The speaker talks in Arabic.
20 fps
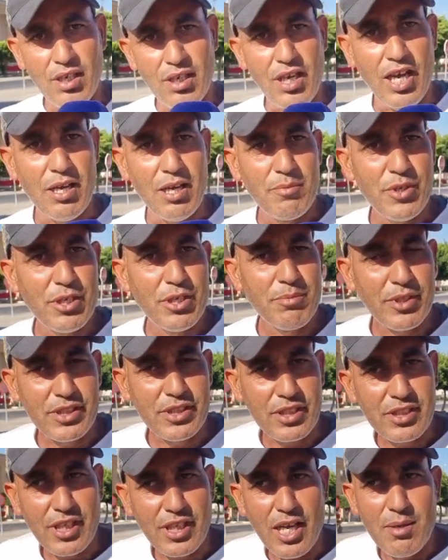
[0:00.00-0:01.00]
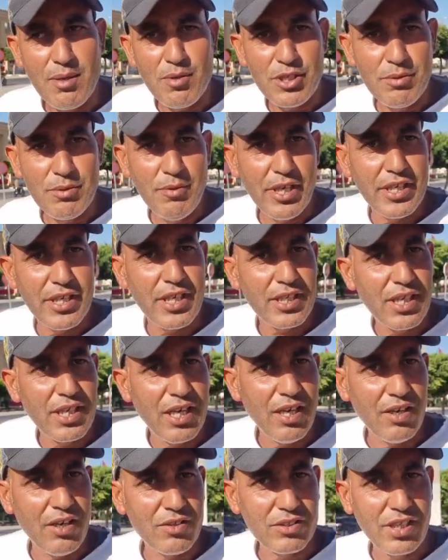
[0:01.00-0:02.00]
عامين ما تتقابلش معايا
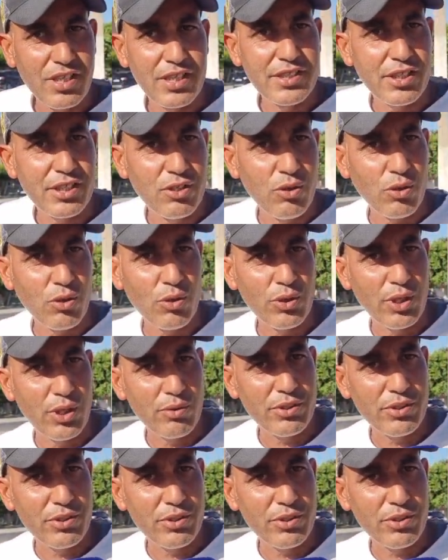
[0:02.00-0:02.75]
كاع كان ديك كورونا